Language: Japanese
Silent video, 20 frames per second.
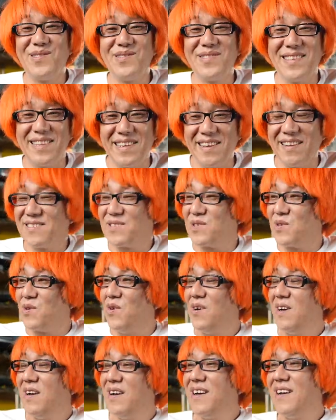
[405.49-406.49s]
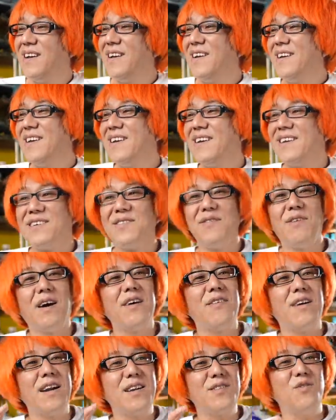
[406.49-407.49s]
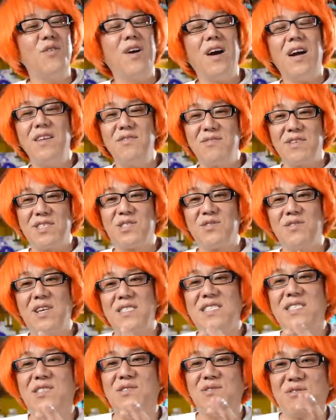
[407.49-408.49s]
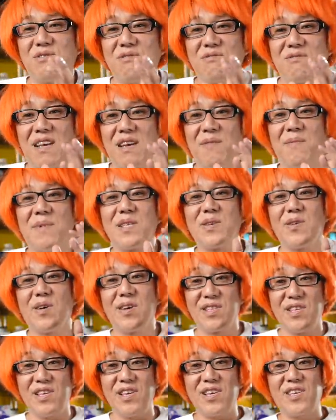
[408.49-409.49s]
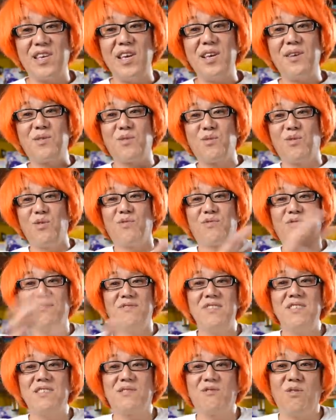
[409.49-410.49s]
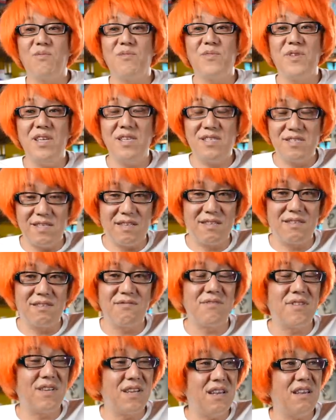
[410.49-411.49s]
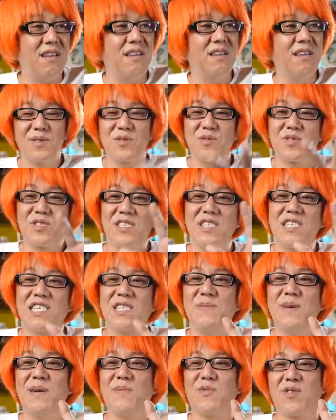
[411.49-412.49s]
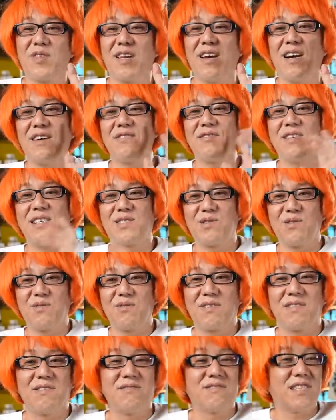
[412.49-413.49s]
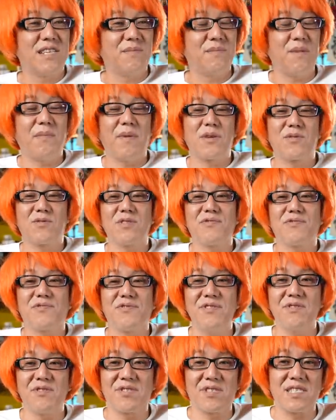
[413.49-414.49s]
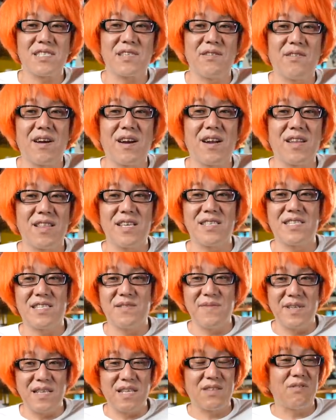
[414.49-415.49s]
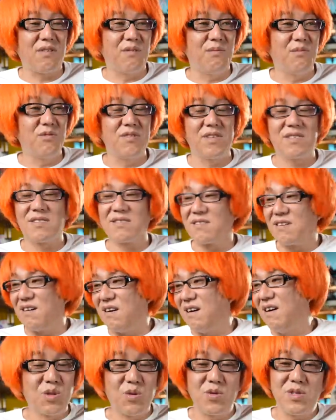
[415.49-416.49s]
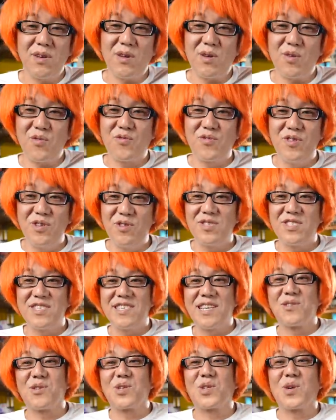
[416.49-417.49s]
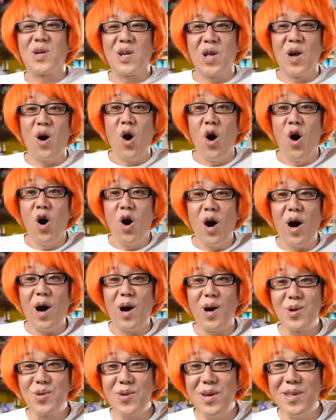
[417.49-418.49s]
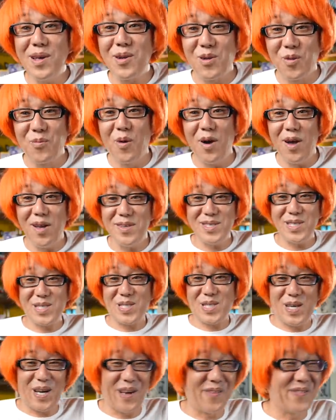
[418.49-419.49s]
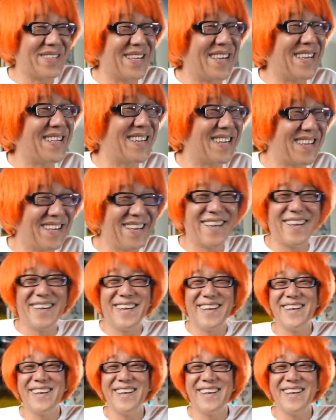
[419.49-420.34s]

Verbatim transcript: でね、そのわ割と若い時じゅうはち、じゅうきゅうぐらいまではね結構福井にこう見えてたっていうんでね、その地域名もね春江町って言ってね、まあ、まあ当然福井のしかしかわからない地名だとは思うんですが、当然この福井の人間にとってはね、あ、春江なのマジっすかみたいなね、